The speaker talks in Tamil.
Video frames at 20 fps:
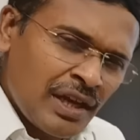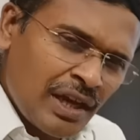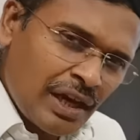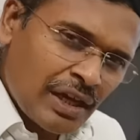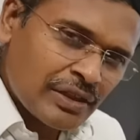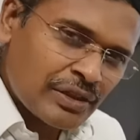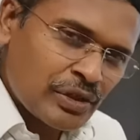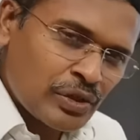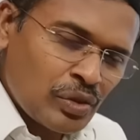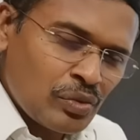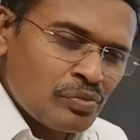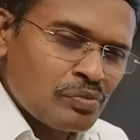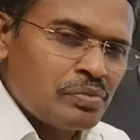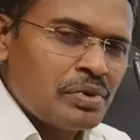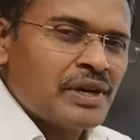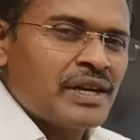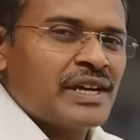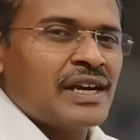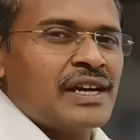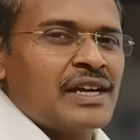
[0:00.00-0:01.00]
அது ரொம்ப
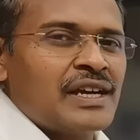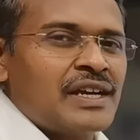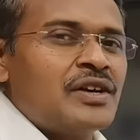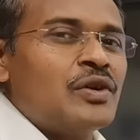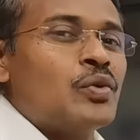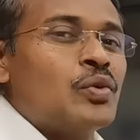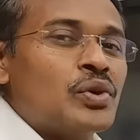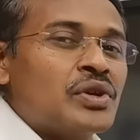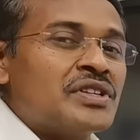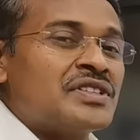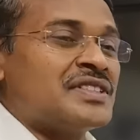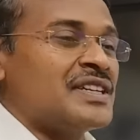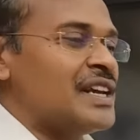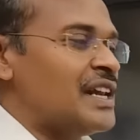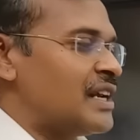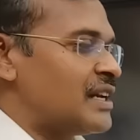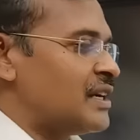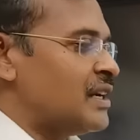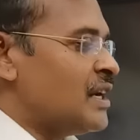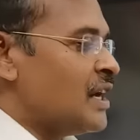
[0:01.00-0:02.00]
ரேராக ஒரு
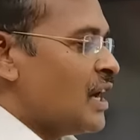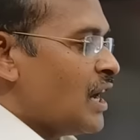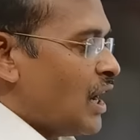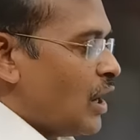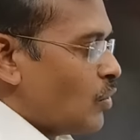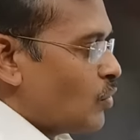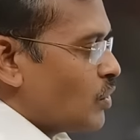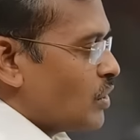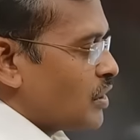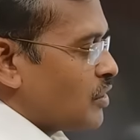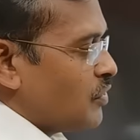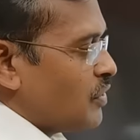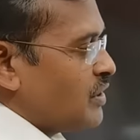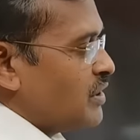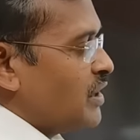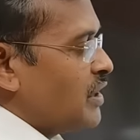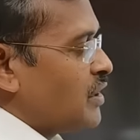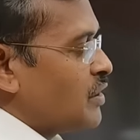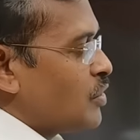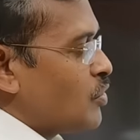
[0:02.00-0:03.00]
சிலர் அவங்களுக்கு வந்து
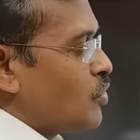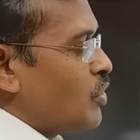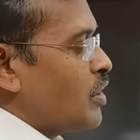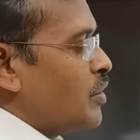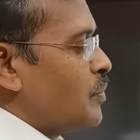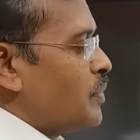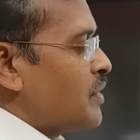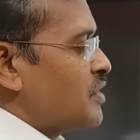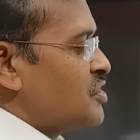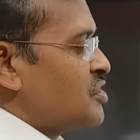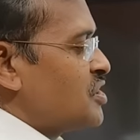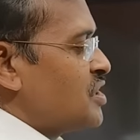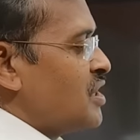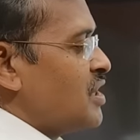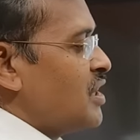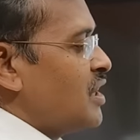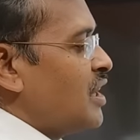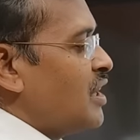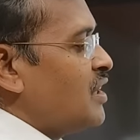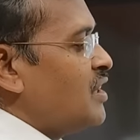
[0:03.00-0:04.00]
இருக்கக்கூடிய பிரச்சனை
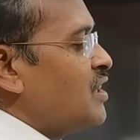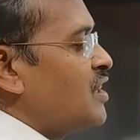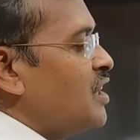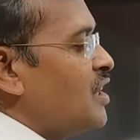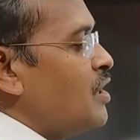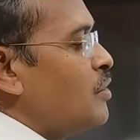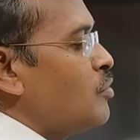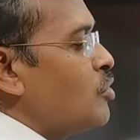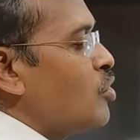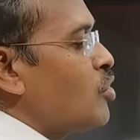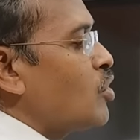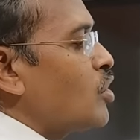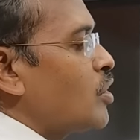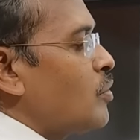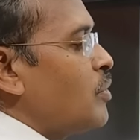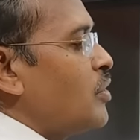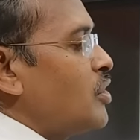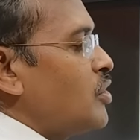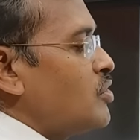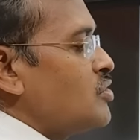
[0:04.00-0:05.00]
என்னன்னா ஹீமோ
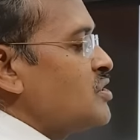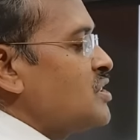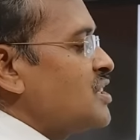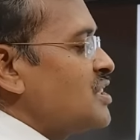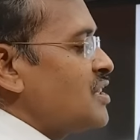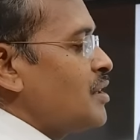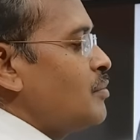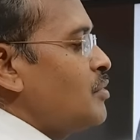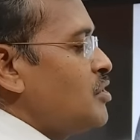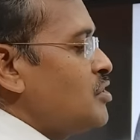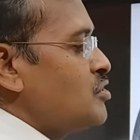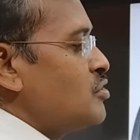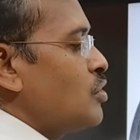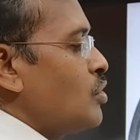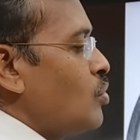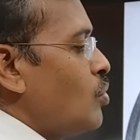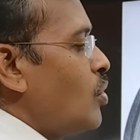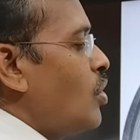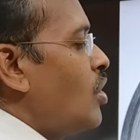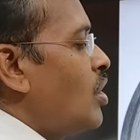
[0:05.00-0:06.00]
கிரமட்டோசிஸ் அப்படின்னு
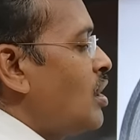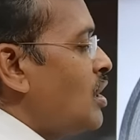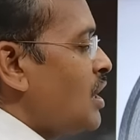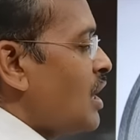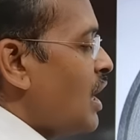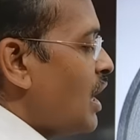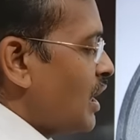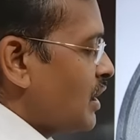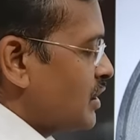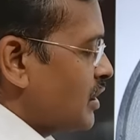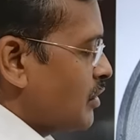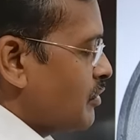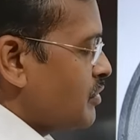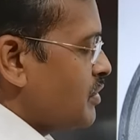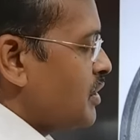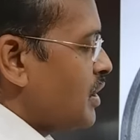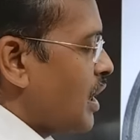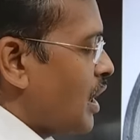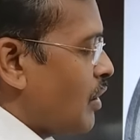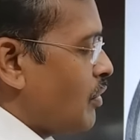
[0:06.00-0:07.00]
சொல்லுவோம் அதாவது
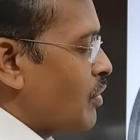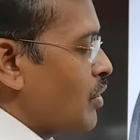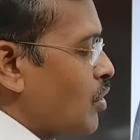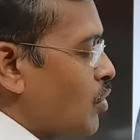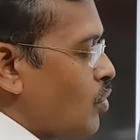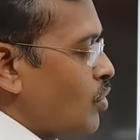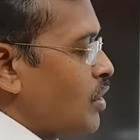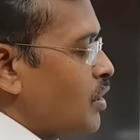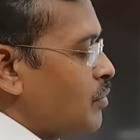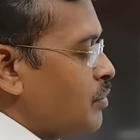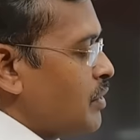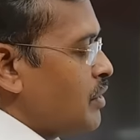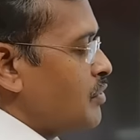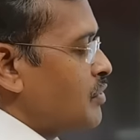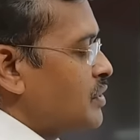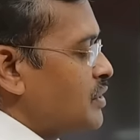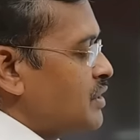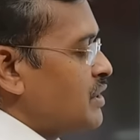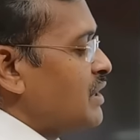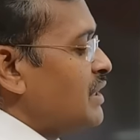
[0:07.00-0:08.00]
அவங்க உடம்புல
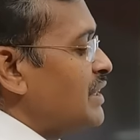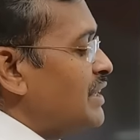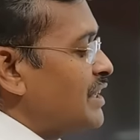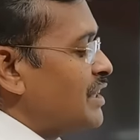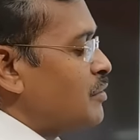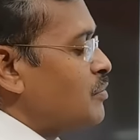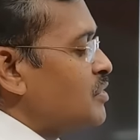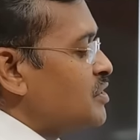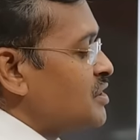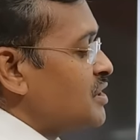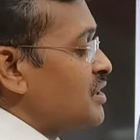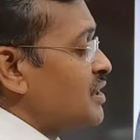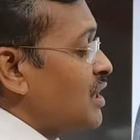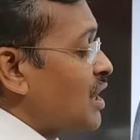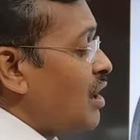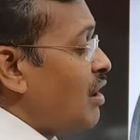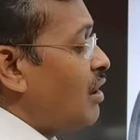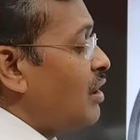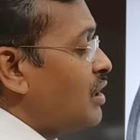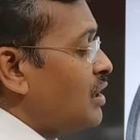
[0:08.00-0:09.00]
வந்து இரும்பு சத்தை
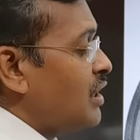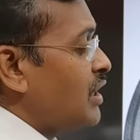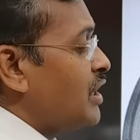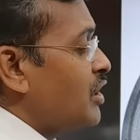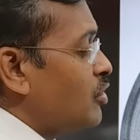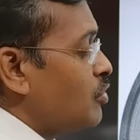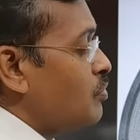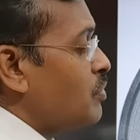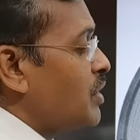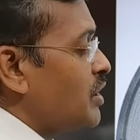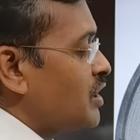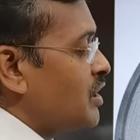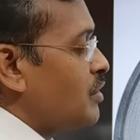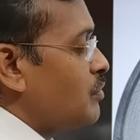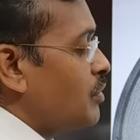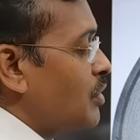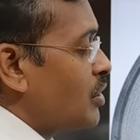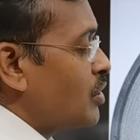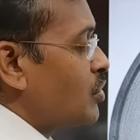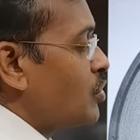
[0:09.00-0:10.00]
ஆல்ரெடி ரொம்ப
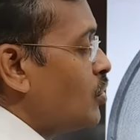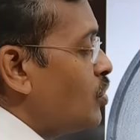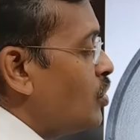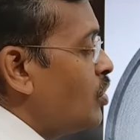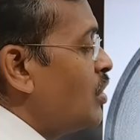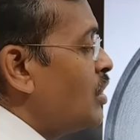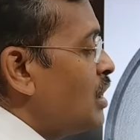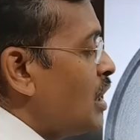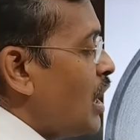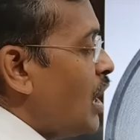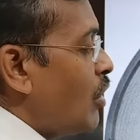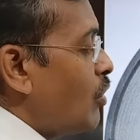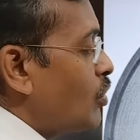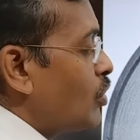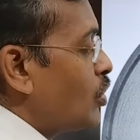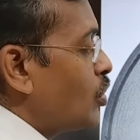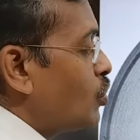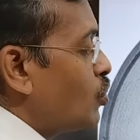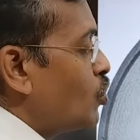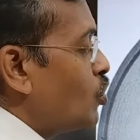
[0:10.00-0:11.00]
அதிகமாக இருக்கும்
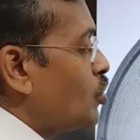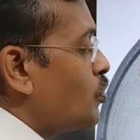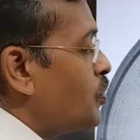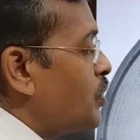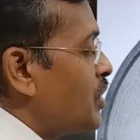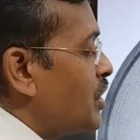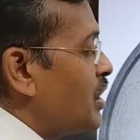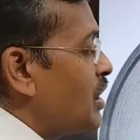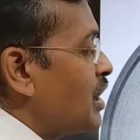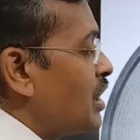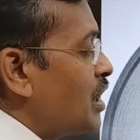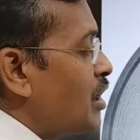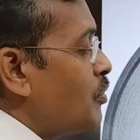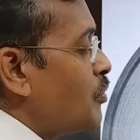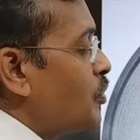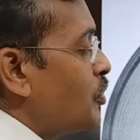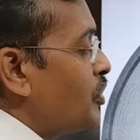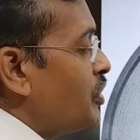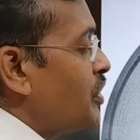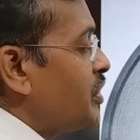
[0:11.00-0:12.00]
அவங்களோட உறுப்புகள் எல்லாம்
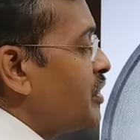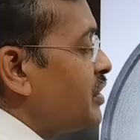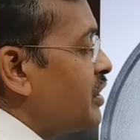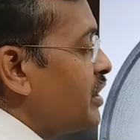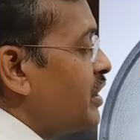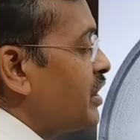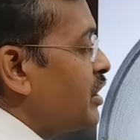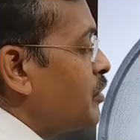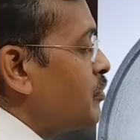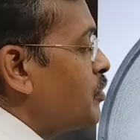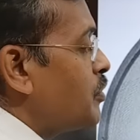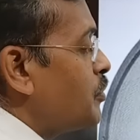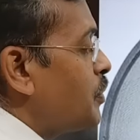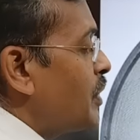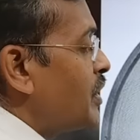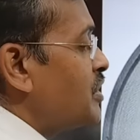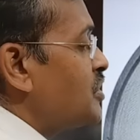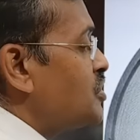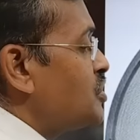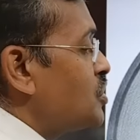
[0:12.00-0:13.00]
போய் இந்த இரும்பு
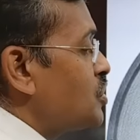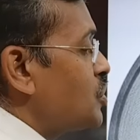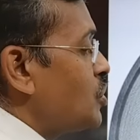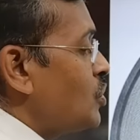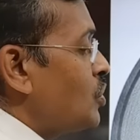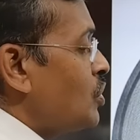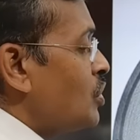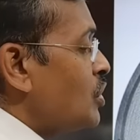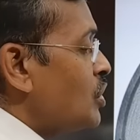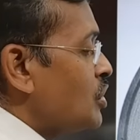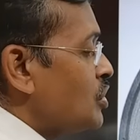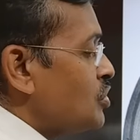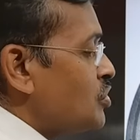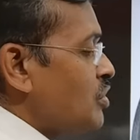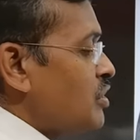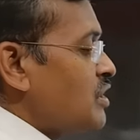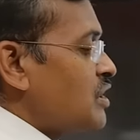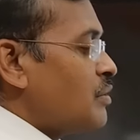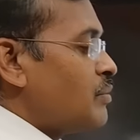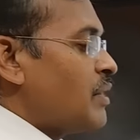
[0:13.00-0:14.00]
படிஞ்சிருக்கும் ஸோ
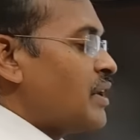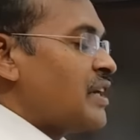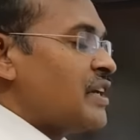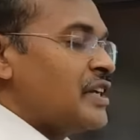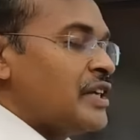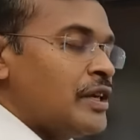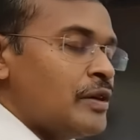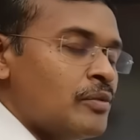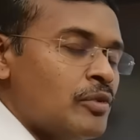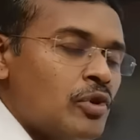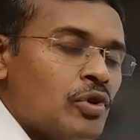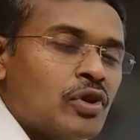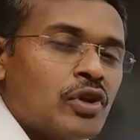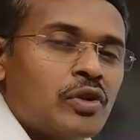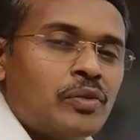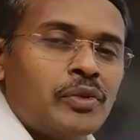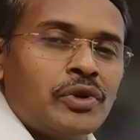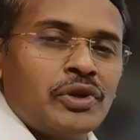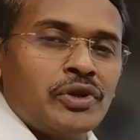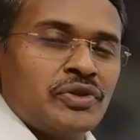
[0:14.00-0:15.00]
இந்த மாதிரி
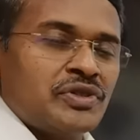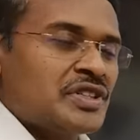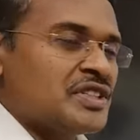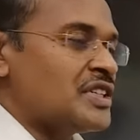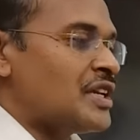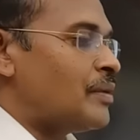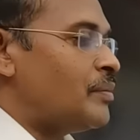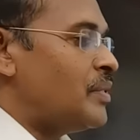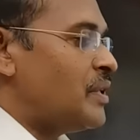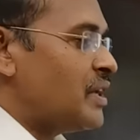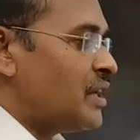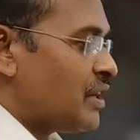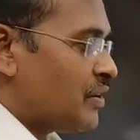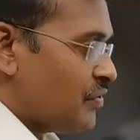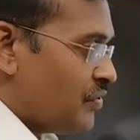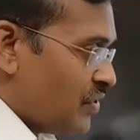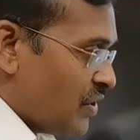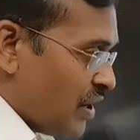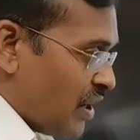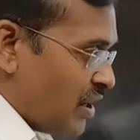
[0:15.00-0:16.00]
ஹீமோக்ரோமோட்டோசிஸ் அப்படிங்கிற
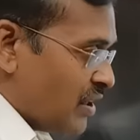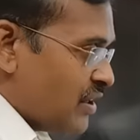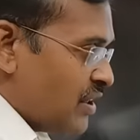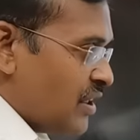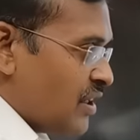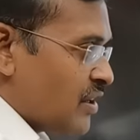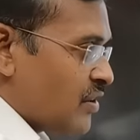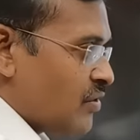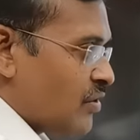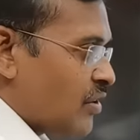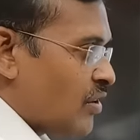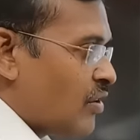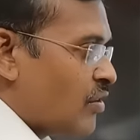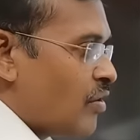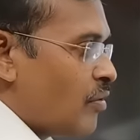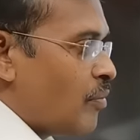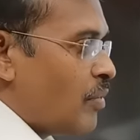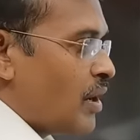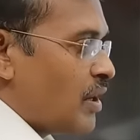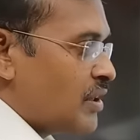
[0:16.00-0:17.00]
வியாதி இருக்கிறவங்க
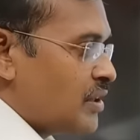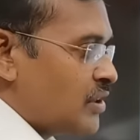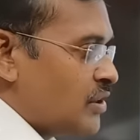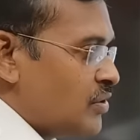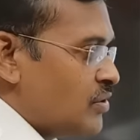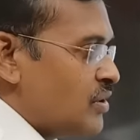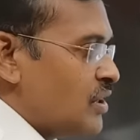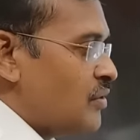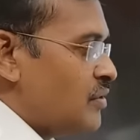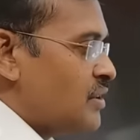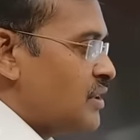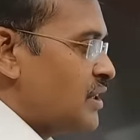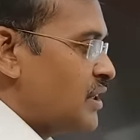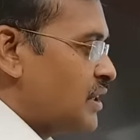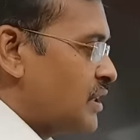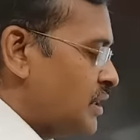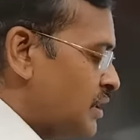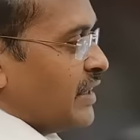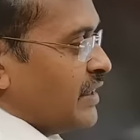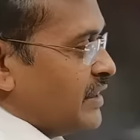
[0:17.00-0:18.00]
மட்டும்தான் வந்து
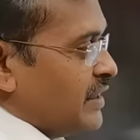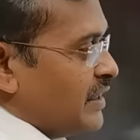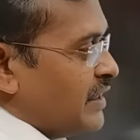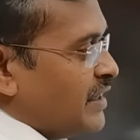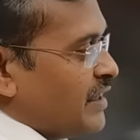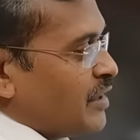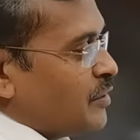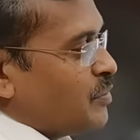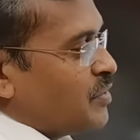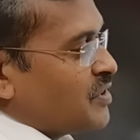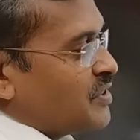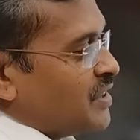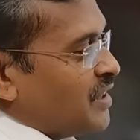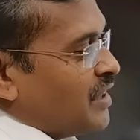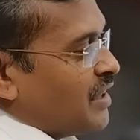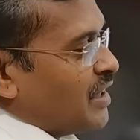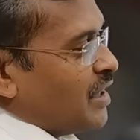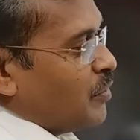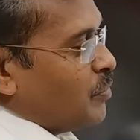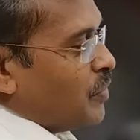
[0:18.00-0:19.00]
இந்த இரும்பு
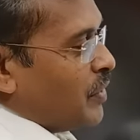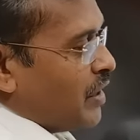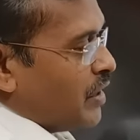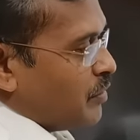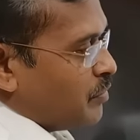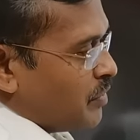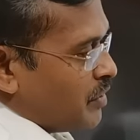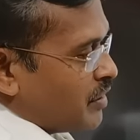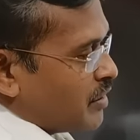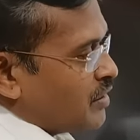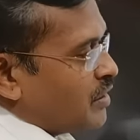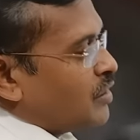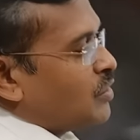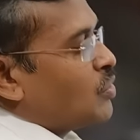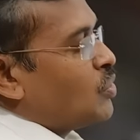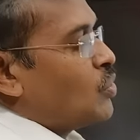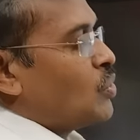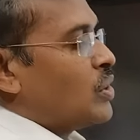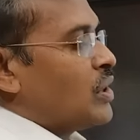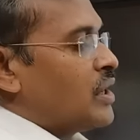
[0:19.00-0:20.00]
சட்டிகள்
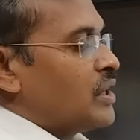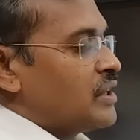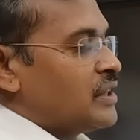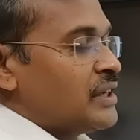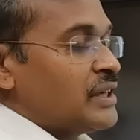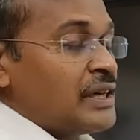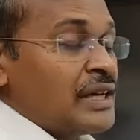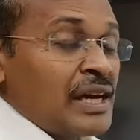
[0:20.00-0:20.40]
பயன்படுத்தக்கூடாது